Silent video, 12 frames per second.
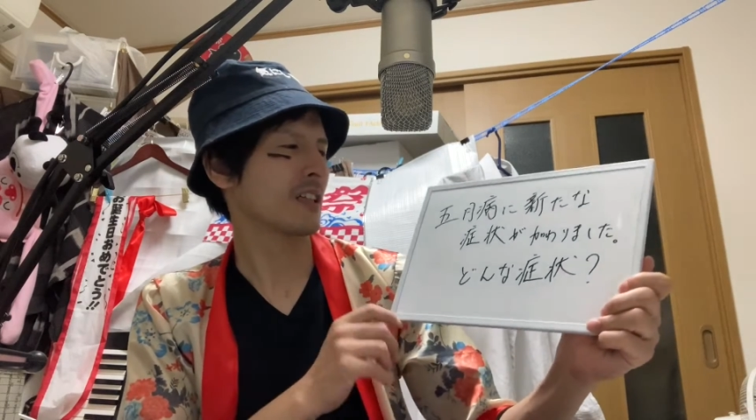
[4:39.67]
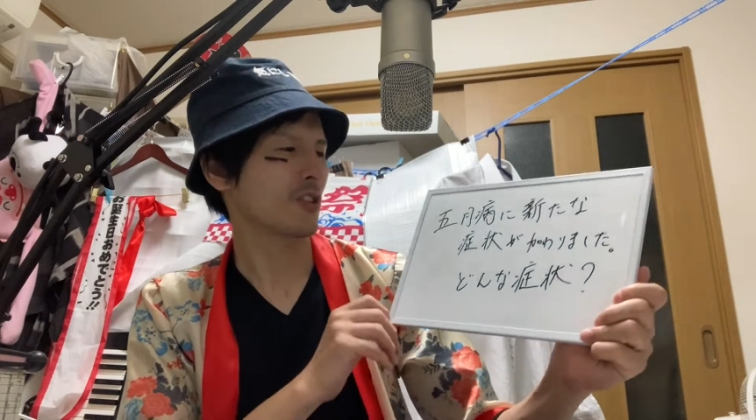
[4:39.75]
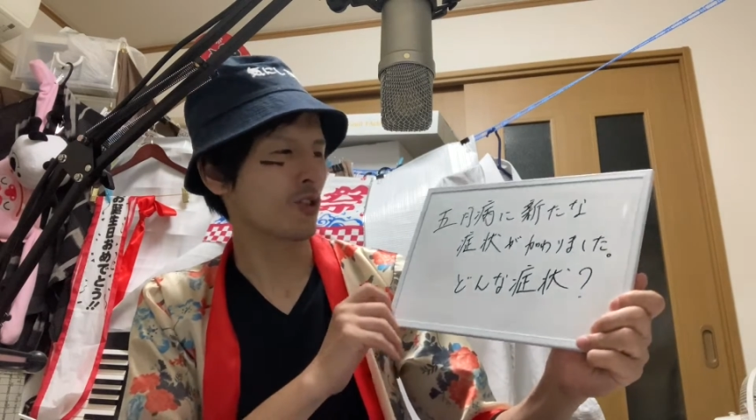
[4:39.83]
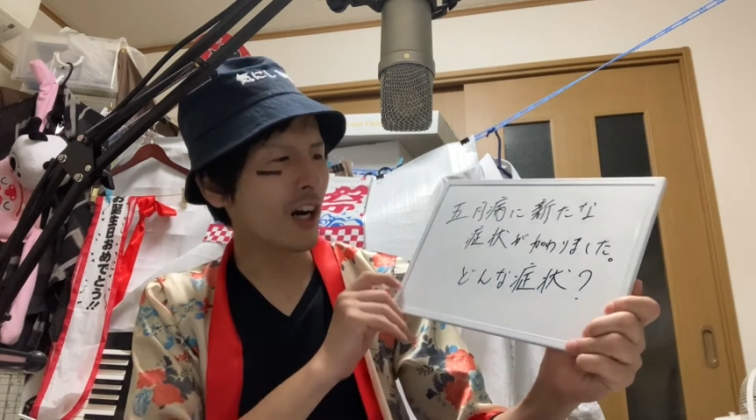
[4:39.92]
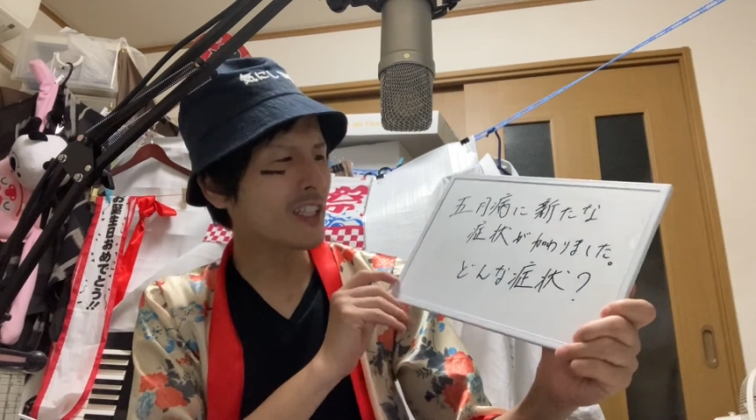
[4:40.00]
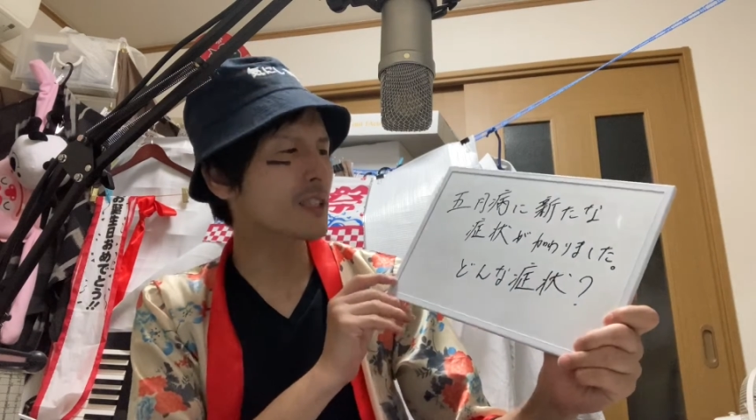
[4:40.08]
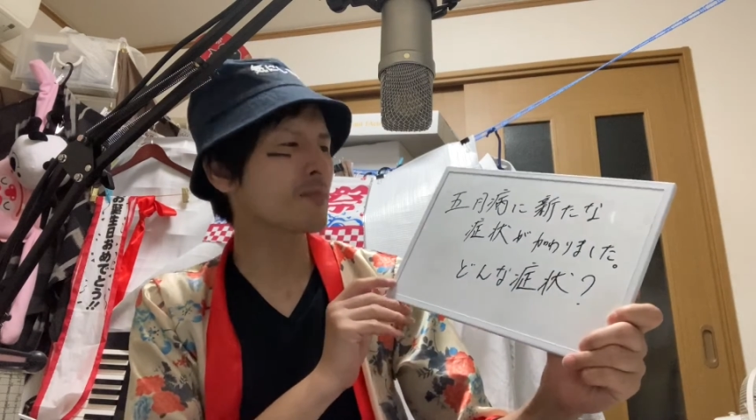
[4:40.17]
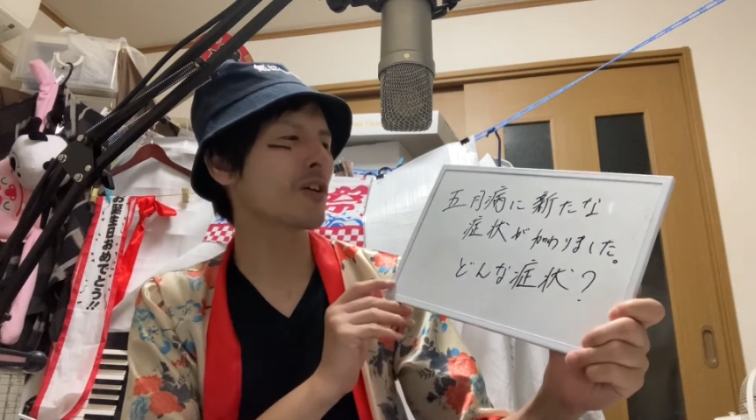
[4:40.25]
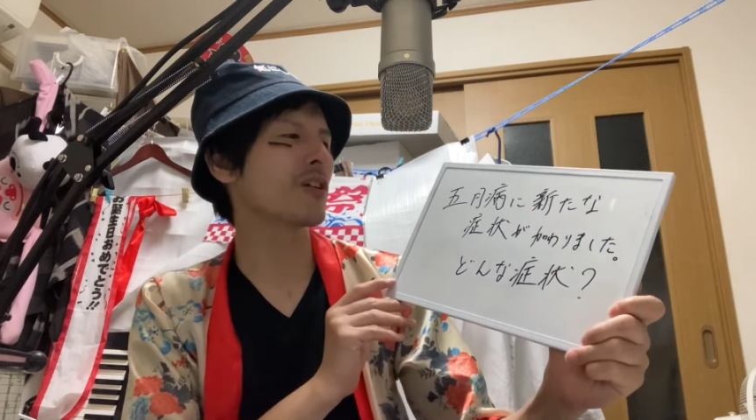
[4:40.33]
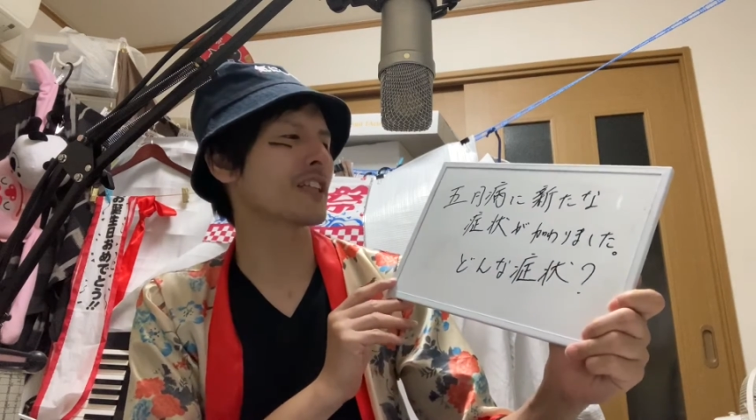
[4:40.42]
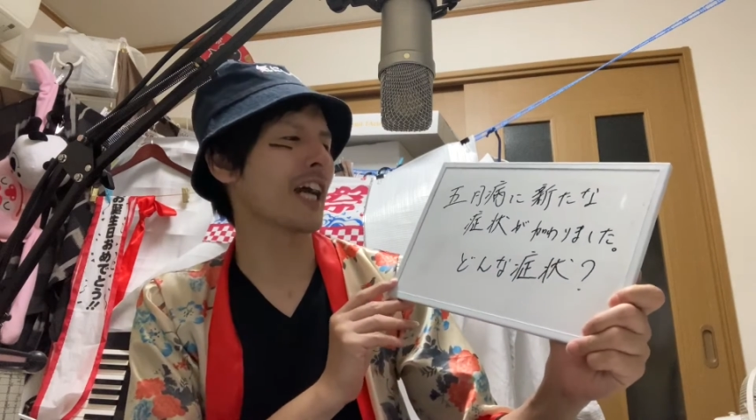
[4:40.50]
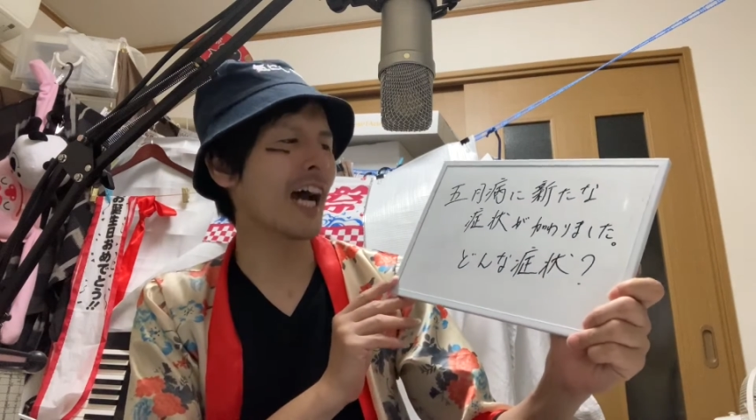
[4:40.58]
5月
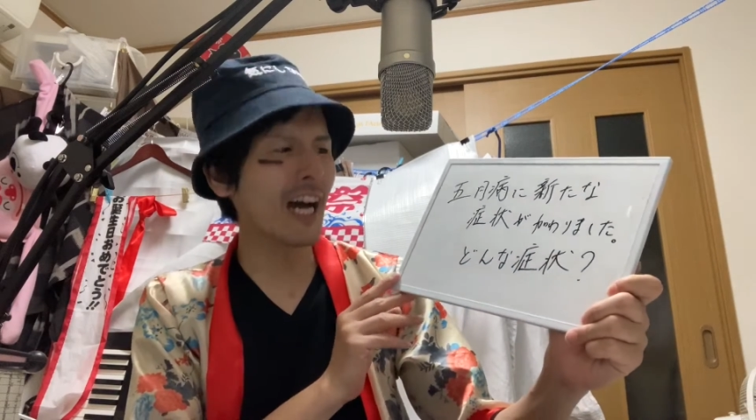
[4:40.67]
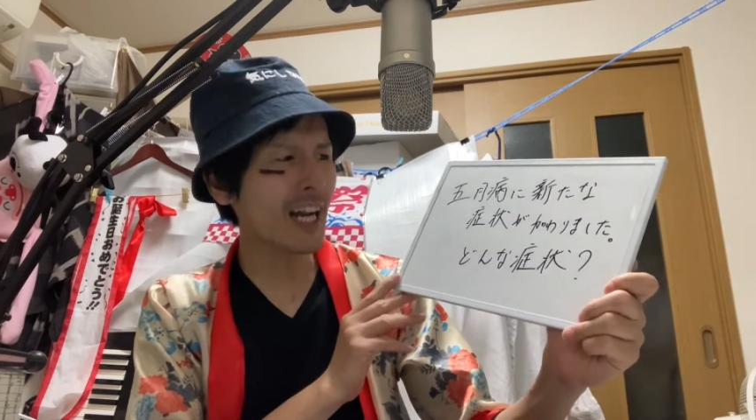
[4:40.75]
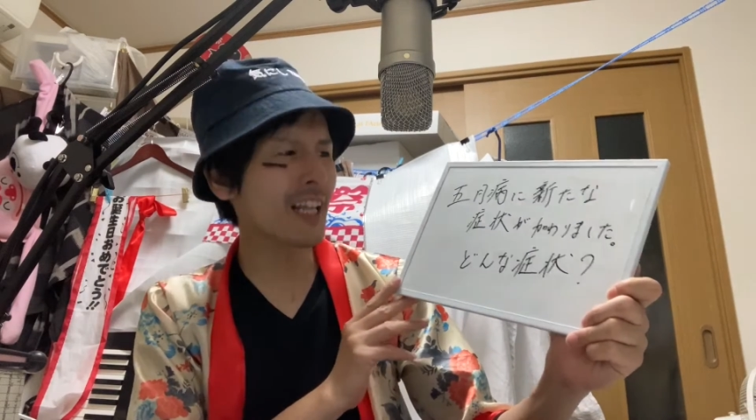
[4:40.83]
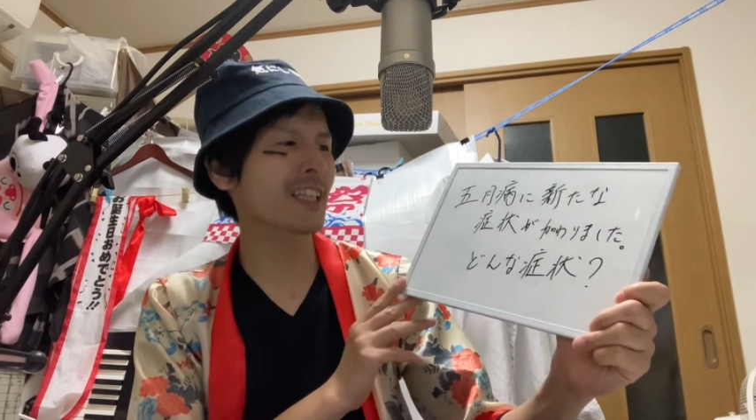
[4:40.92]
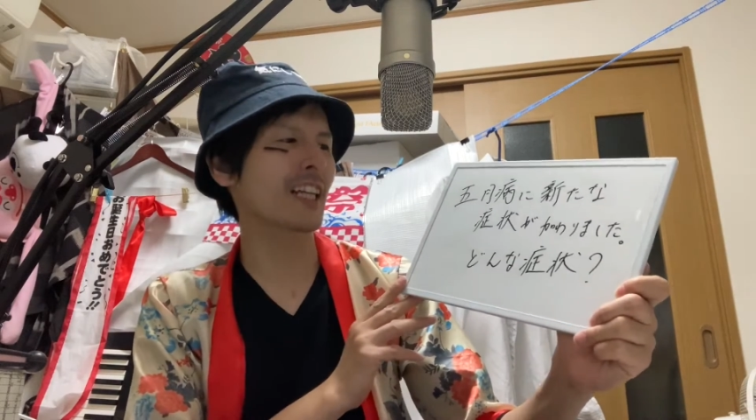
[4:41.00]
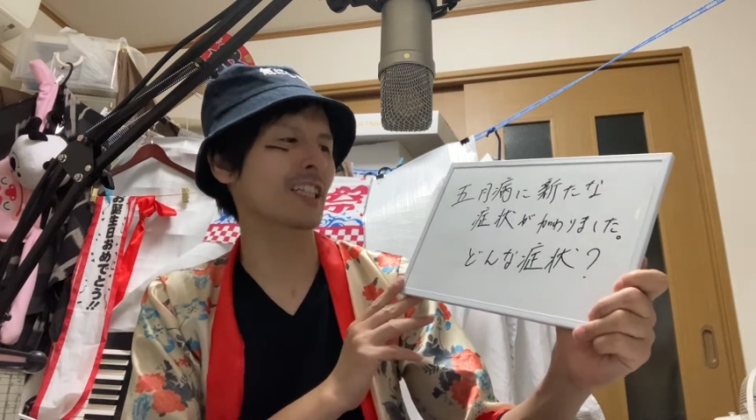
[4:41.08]
病に新た